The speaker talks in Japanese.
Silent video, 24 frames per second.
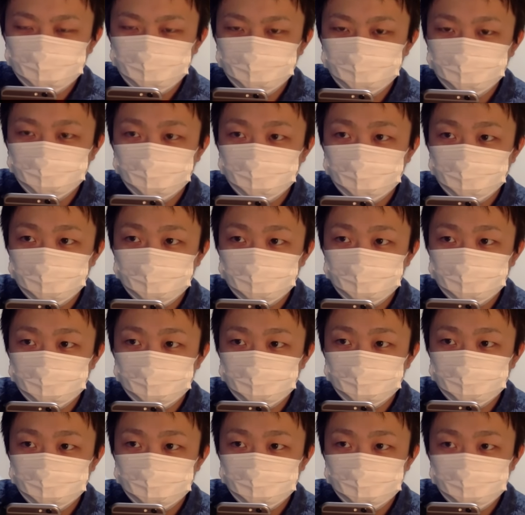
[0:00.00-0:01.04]
解放
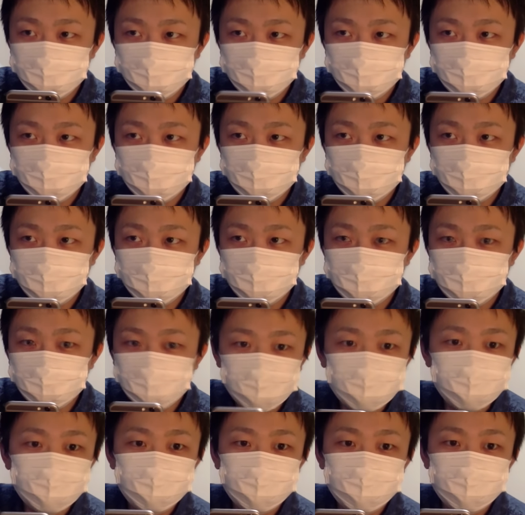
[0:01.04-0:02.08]
が一
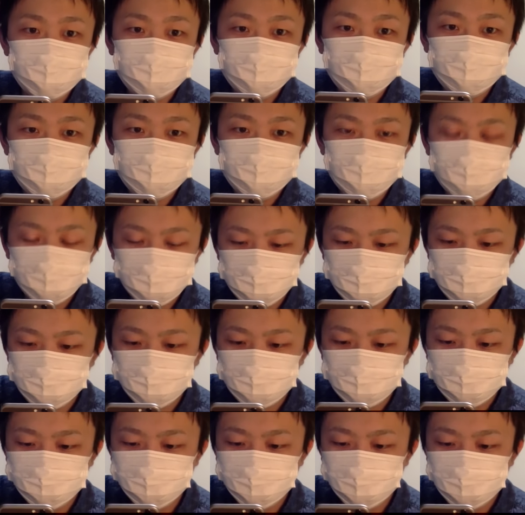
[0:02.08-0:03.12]
旦に。よ
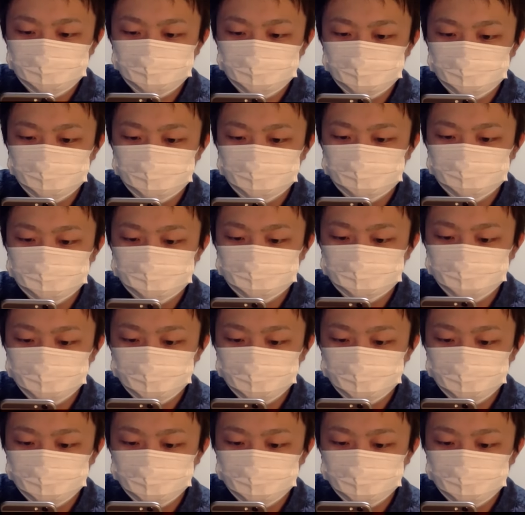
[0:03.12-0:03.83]
し。素晴らしい。